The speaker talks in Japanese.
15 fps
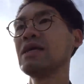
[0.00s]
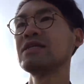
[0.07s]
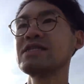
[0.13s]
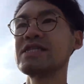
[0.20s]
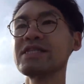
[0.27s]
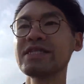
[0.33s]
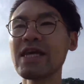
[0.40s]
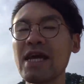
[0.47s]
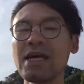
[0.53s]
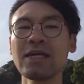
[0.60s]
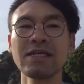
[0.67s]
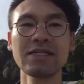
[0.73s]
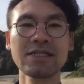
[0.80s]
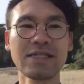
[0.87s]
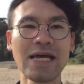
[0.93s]
自然
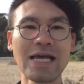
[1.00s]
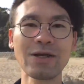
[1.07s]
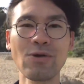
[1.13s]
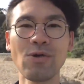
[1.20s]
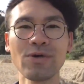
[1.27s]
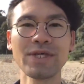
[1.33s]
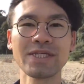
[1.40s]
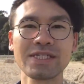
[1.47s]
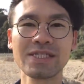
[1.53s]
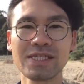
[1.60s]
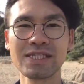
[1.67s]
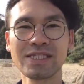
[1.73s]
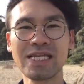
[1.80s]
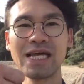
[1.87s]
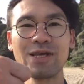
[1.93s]
最高で
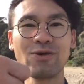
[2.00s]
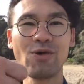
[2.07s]
す最